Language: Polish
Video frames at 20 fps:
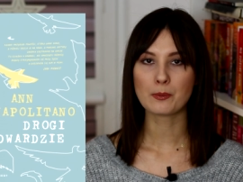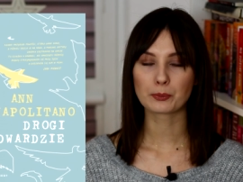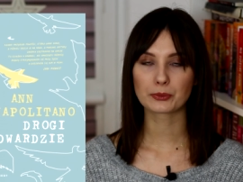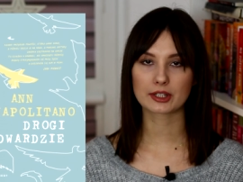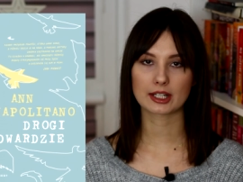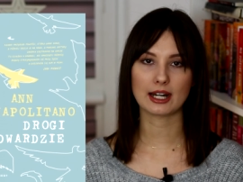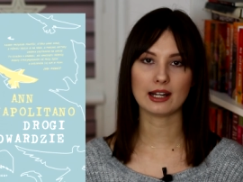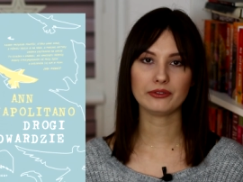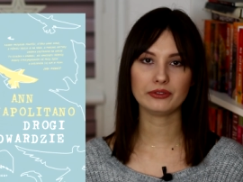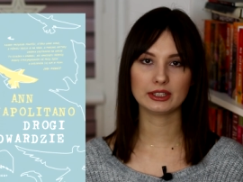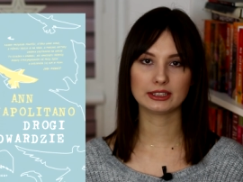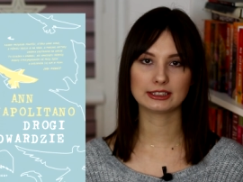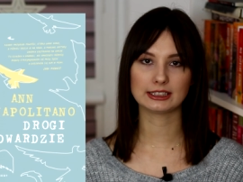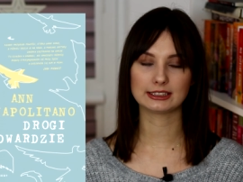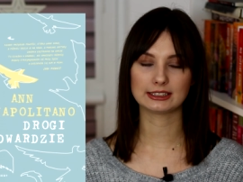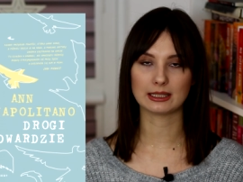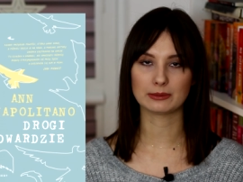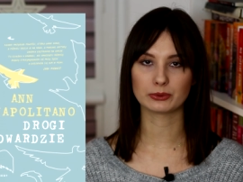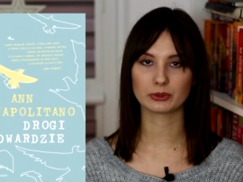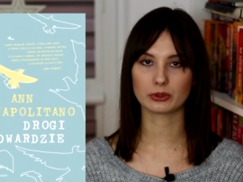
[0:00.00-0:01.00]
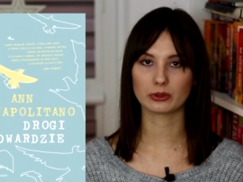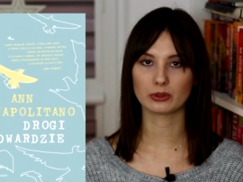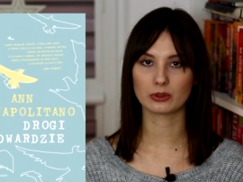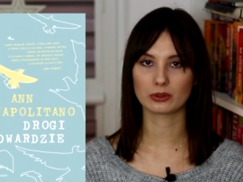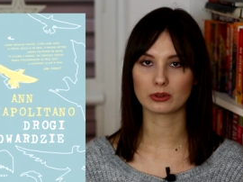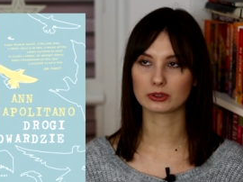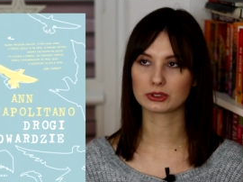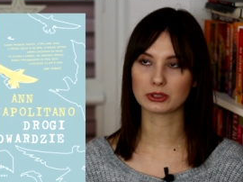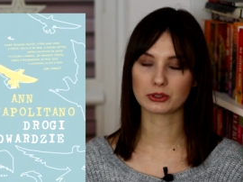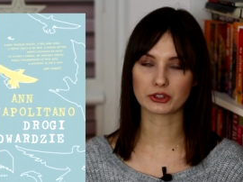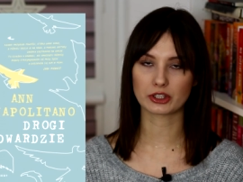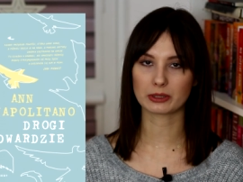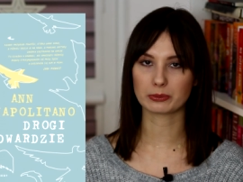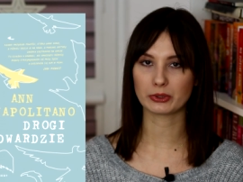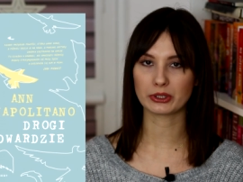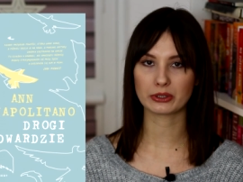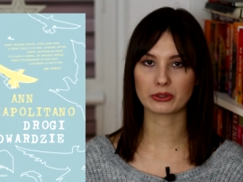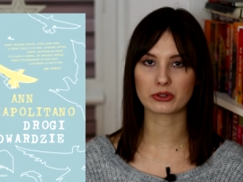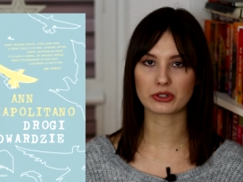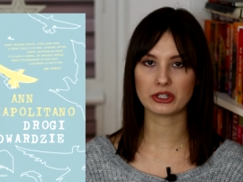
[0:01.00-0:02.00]
trafi gdzieś tam do książek
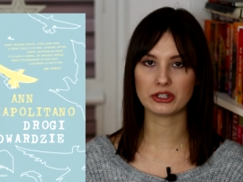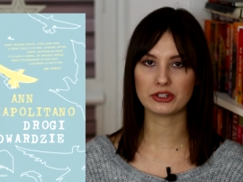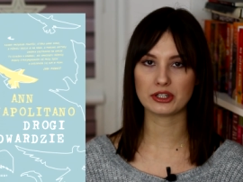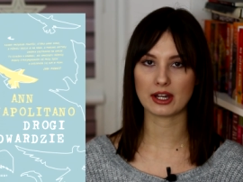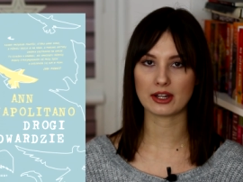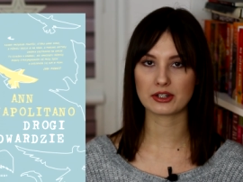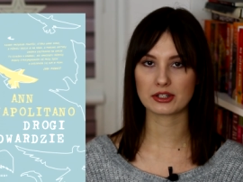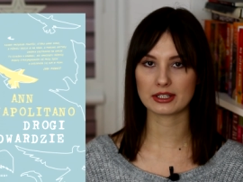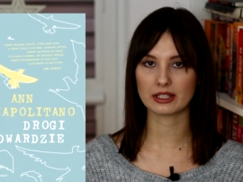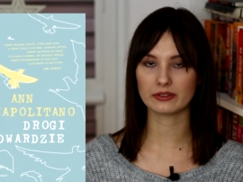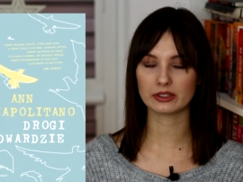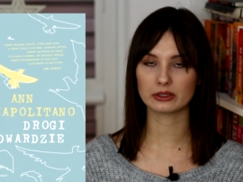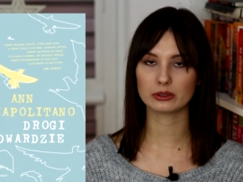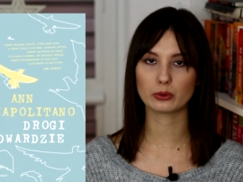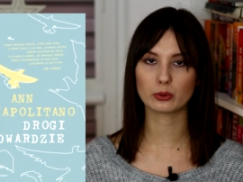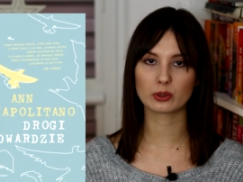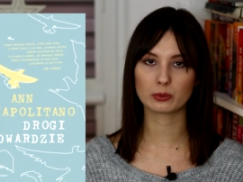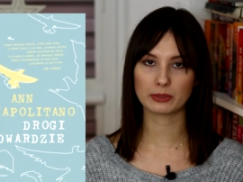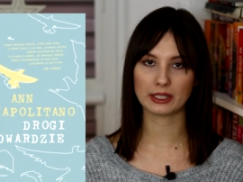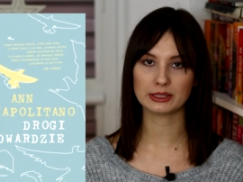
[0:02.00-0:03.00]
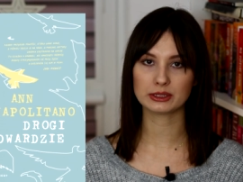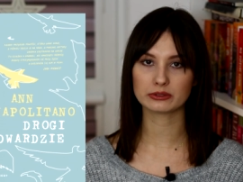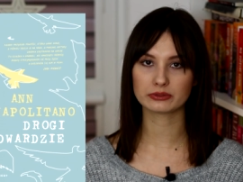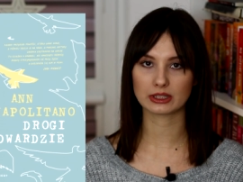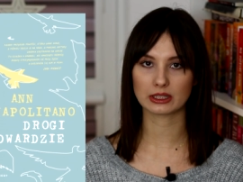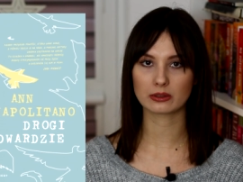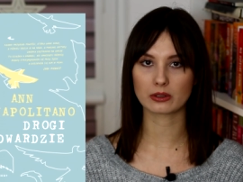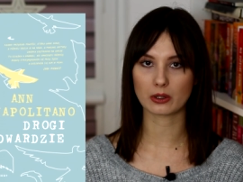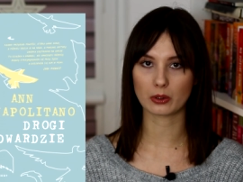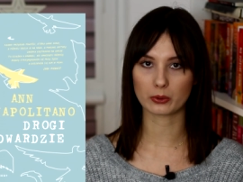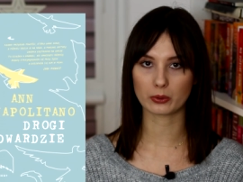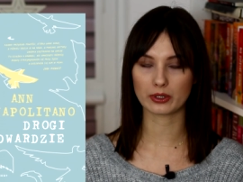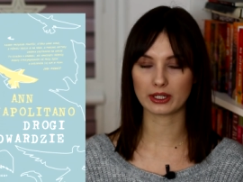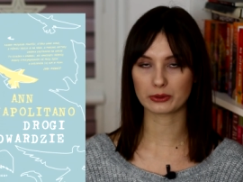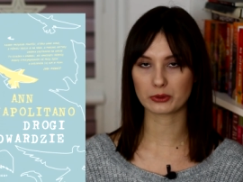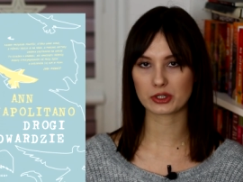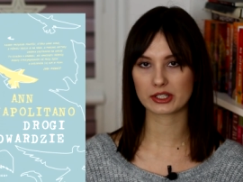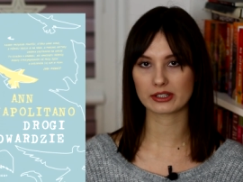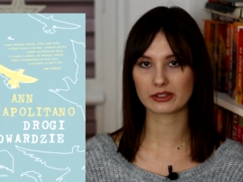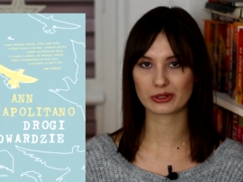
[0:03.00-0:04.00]
mojego życia, czy nawet do ulubieńców tego roku,
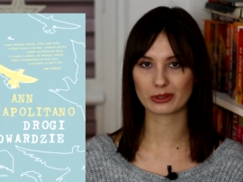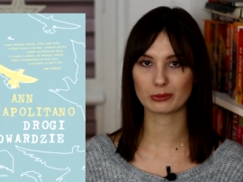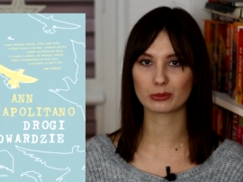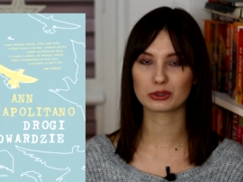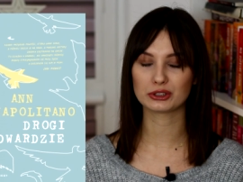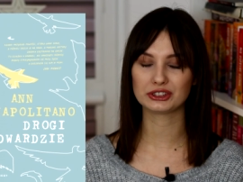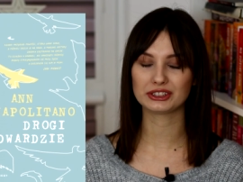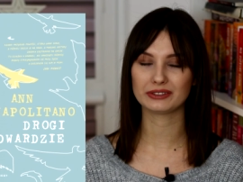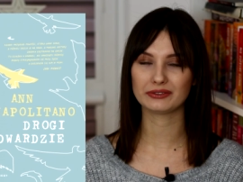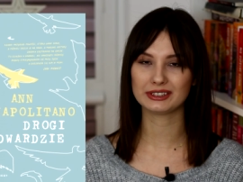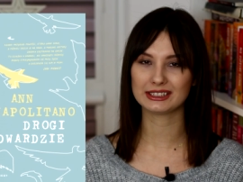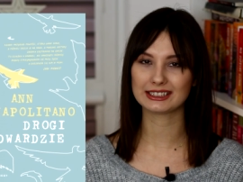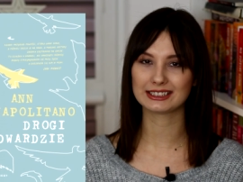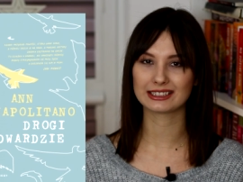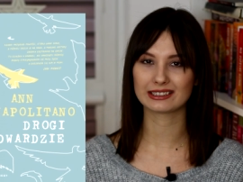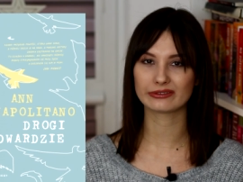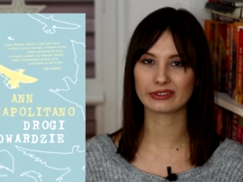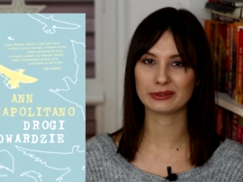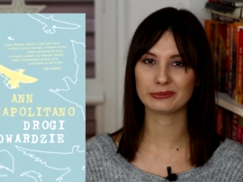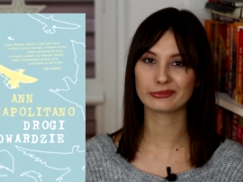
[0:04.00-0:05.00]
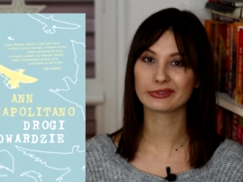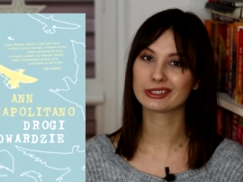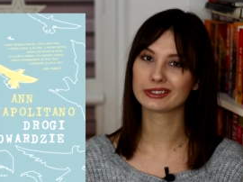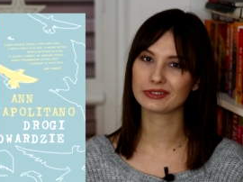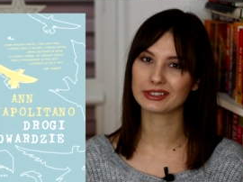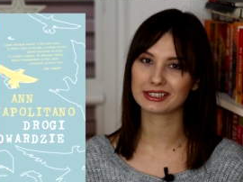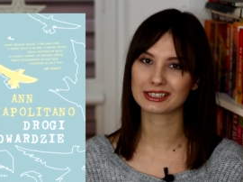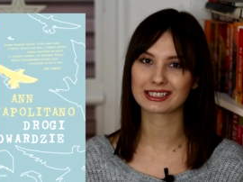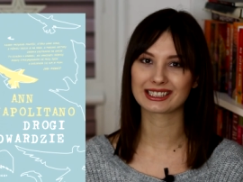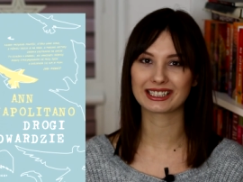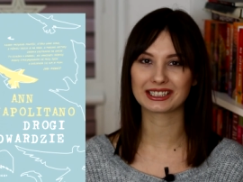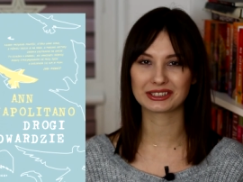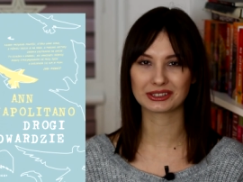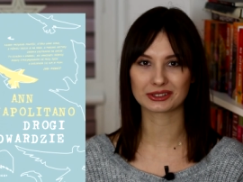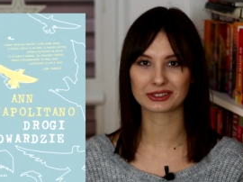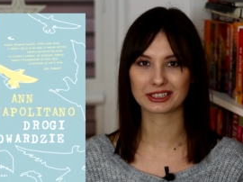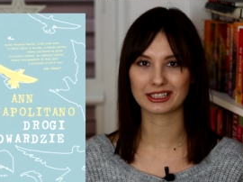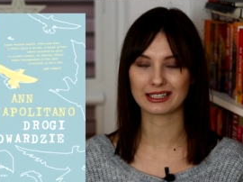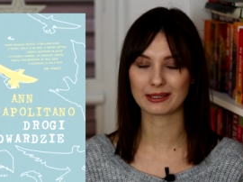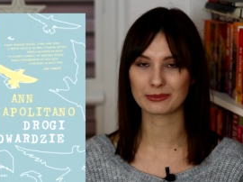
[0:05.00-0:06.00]
jak już zresztą mogliście widzieć ten film, więc wiecie, że tej
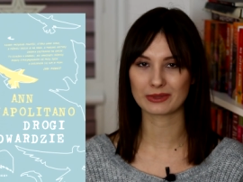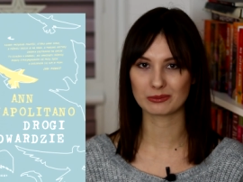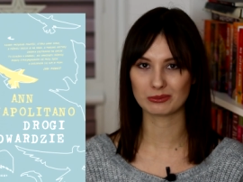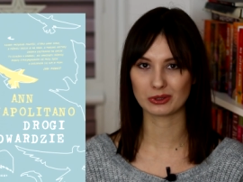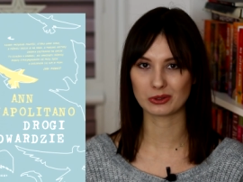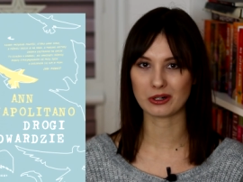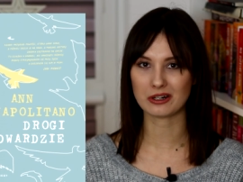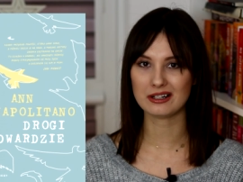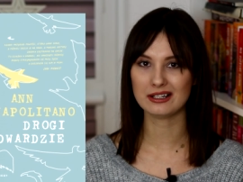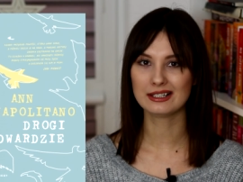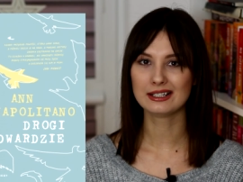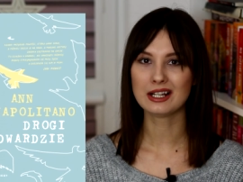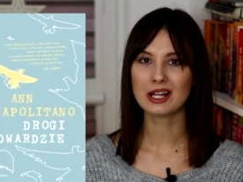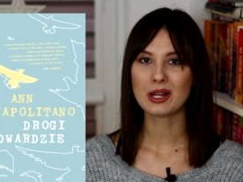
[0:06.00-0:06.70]
książki tam nie było.